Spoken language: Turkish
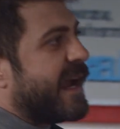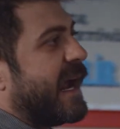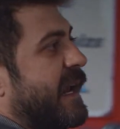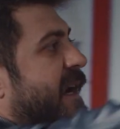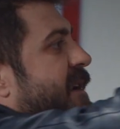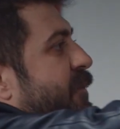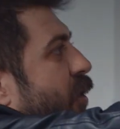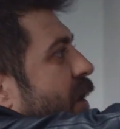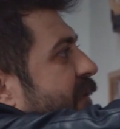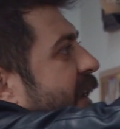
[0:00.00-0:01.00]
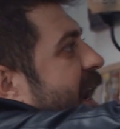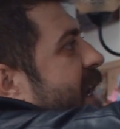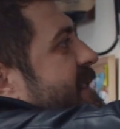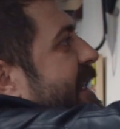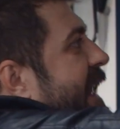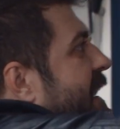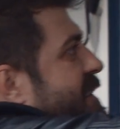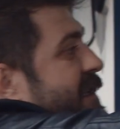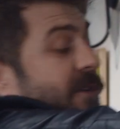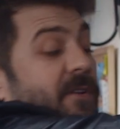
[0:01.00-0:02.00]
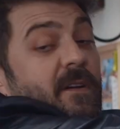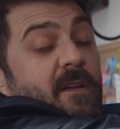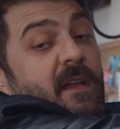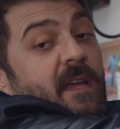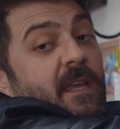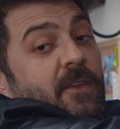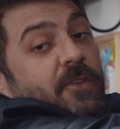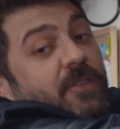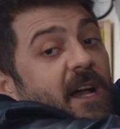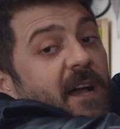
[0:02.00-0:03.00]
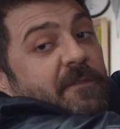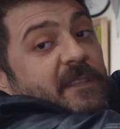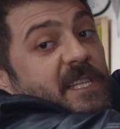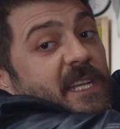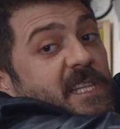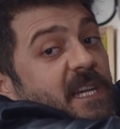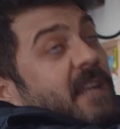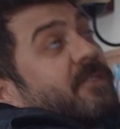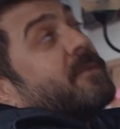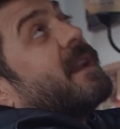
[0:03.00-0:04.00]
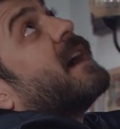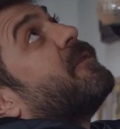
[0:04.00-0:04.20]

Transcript: Ellerini böyle fayansa yaslıyor. Götünü hafif dışarı çıkartıyor böyle